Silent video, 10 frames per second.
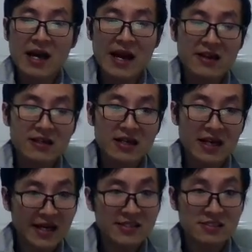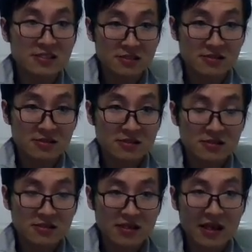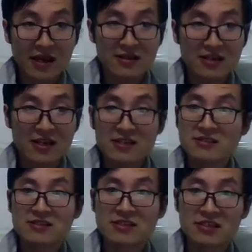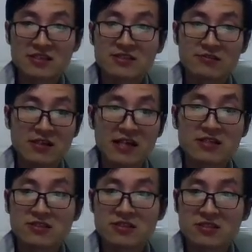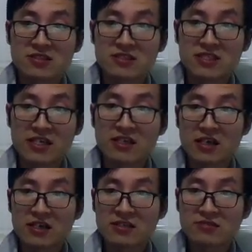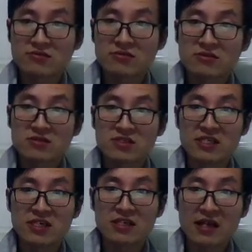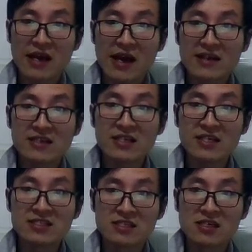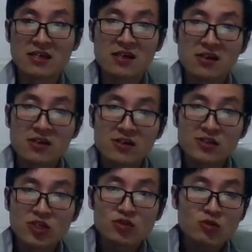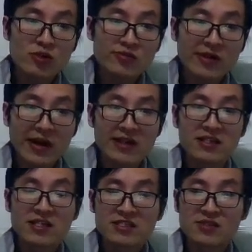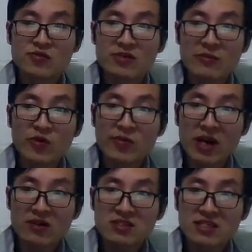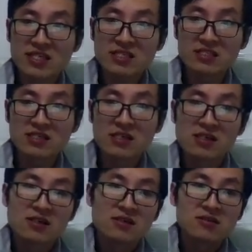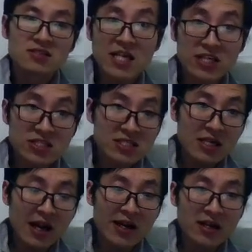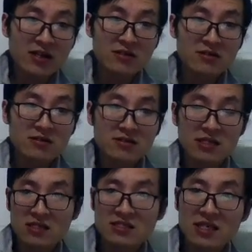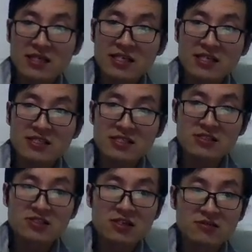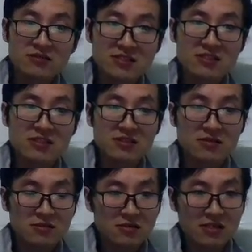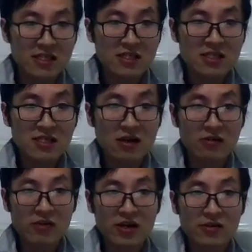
人害己，害人害己可能就看成是这是邪恶的，而且是邪恶的。害人利己，这个最终害人利己，如果他目标是利己，暂时害人，那你这个利了己之后，自己能力提高了，